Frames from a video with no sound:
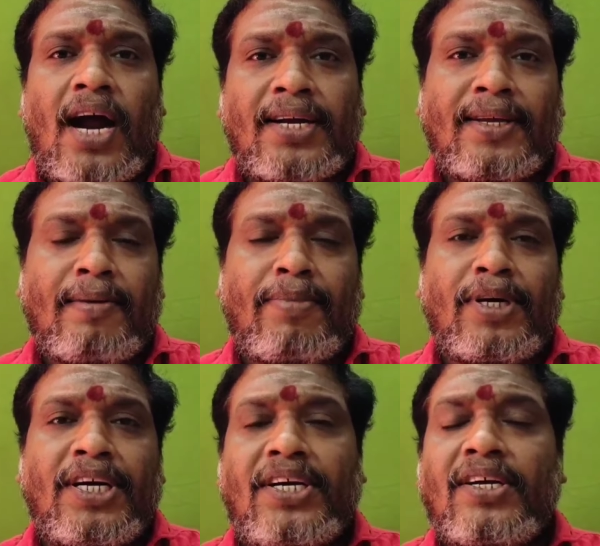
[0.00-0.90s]
அர்ச்சனை
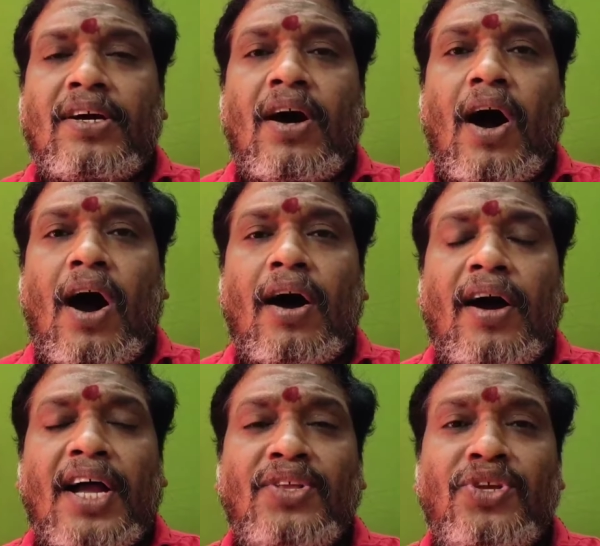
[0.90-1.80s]
பண்ணிவிட்டு ஆ
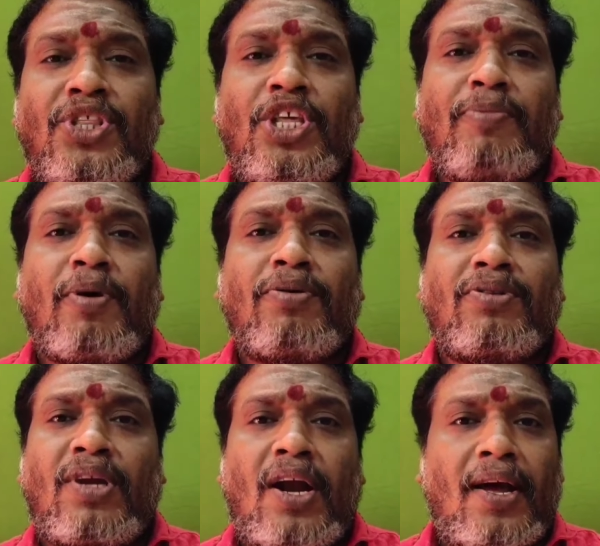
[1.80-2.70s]
அஞ்சு தீபம்
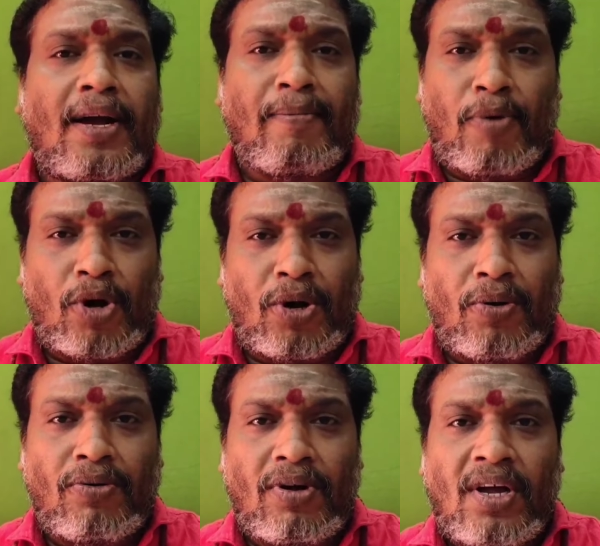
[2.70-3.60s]
வந்துட்டனாக்கா
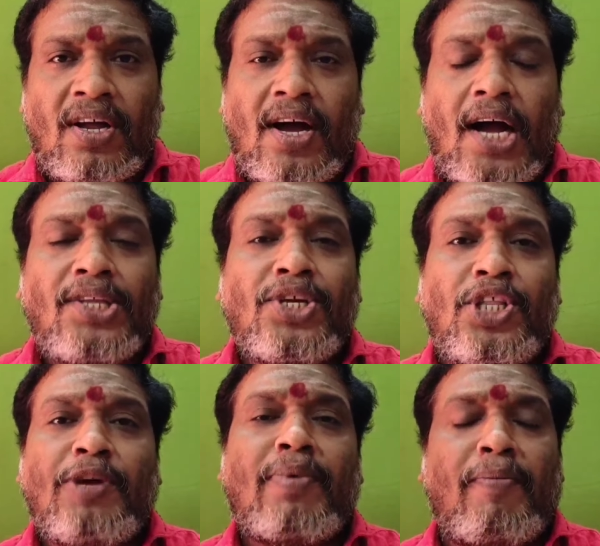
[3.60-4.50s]
போடணும் அஞ்சு
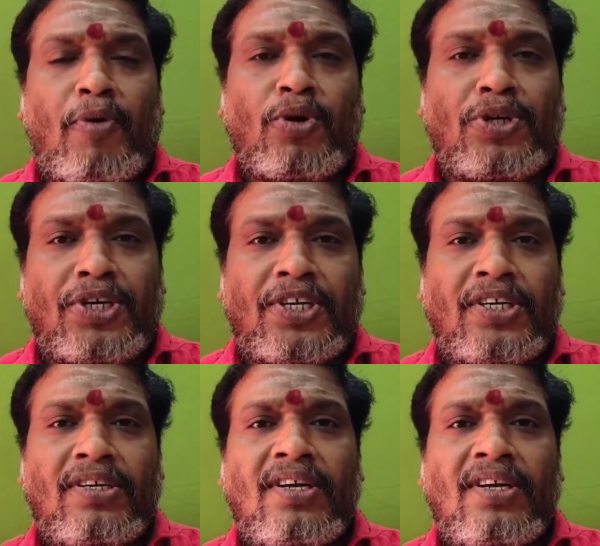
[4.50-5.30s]
தீபம் போட்டுட்டு